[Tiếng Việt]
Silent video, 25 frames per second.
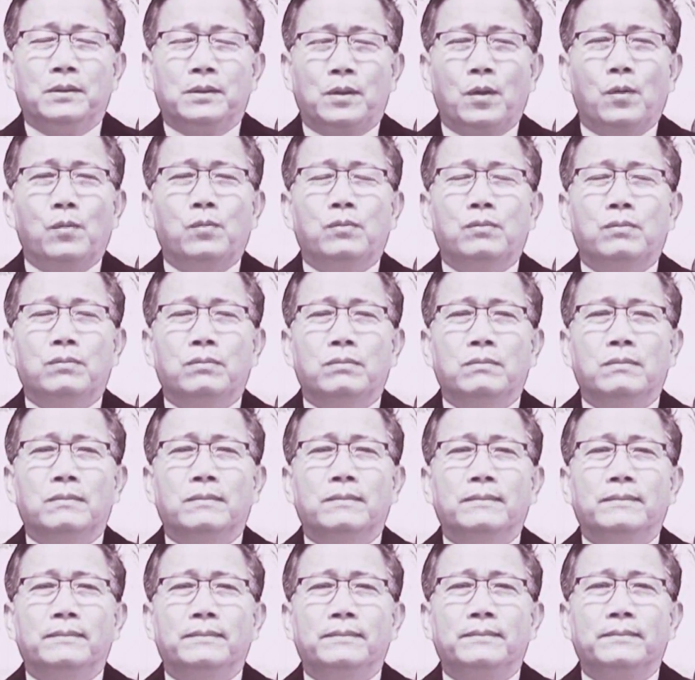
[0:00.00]
cùng
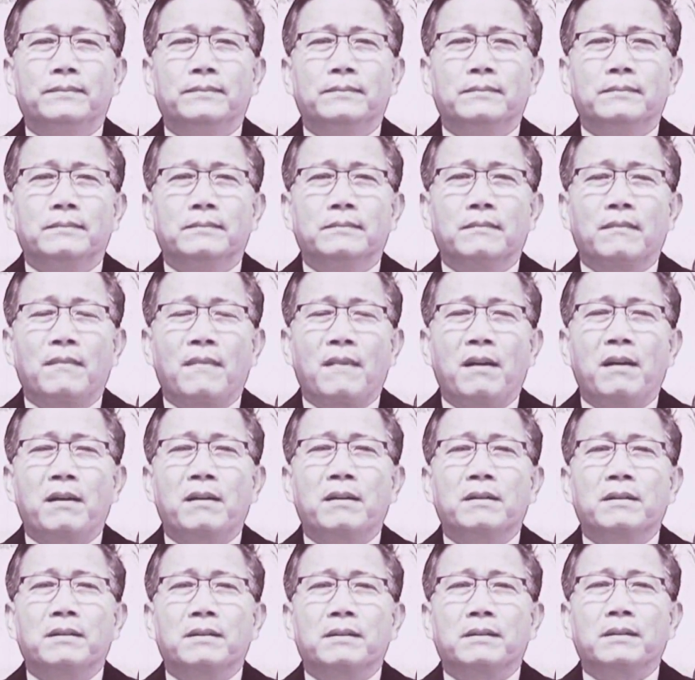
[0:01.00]

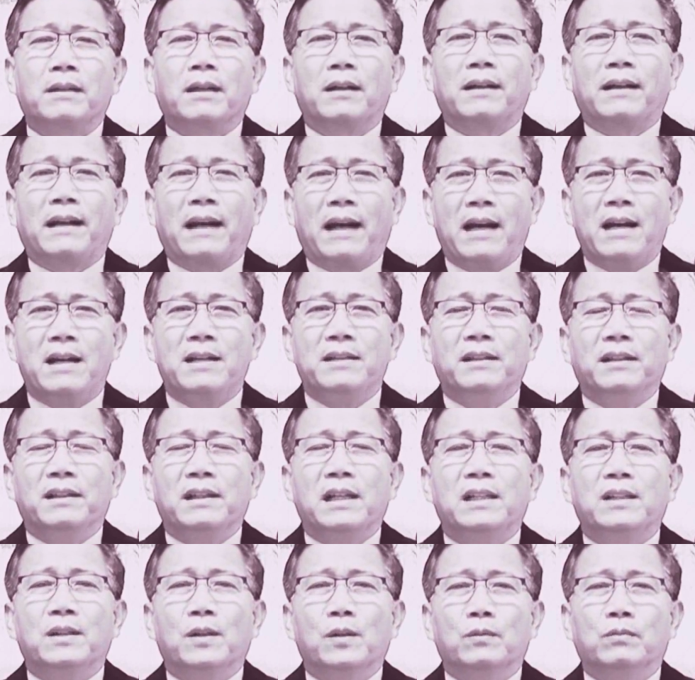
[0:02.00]
tất cả những
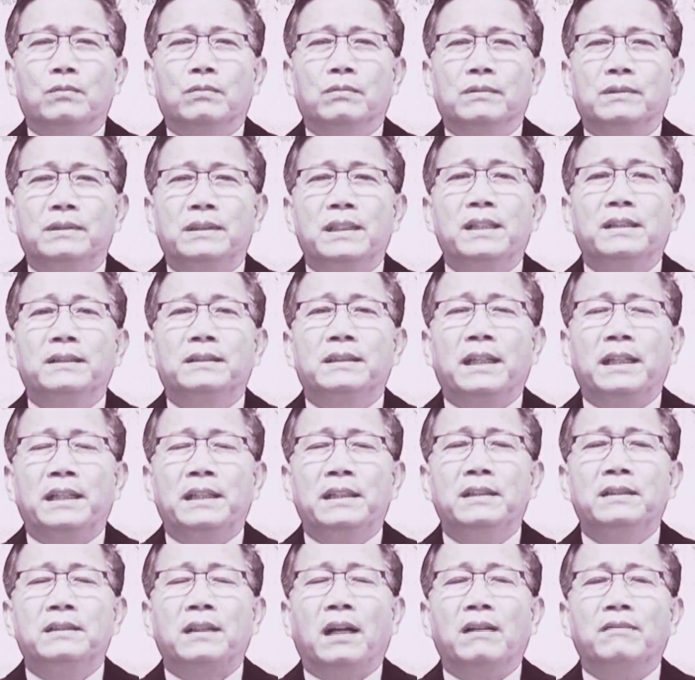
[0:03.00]
anh hùng chiến sĩ
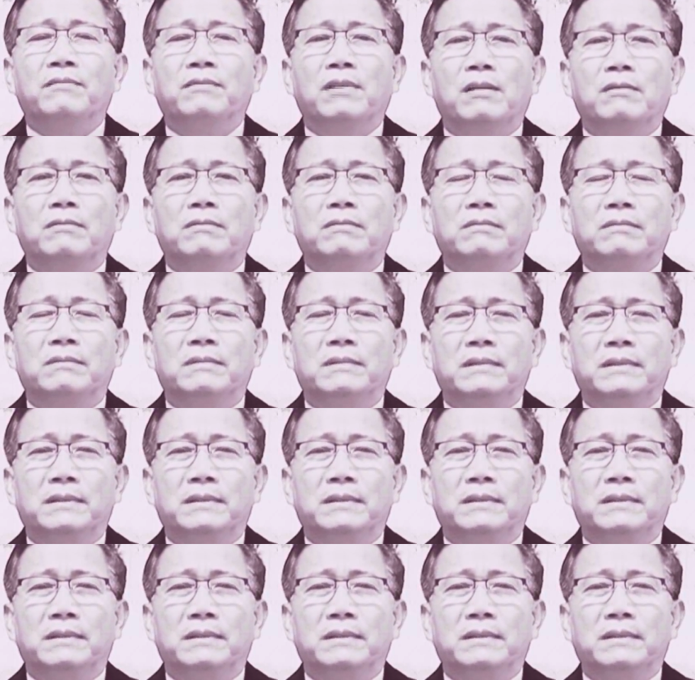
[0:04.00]
trận vong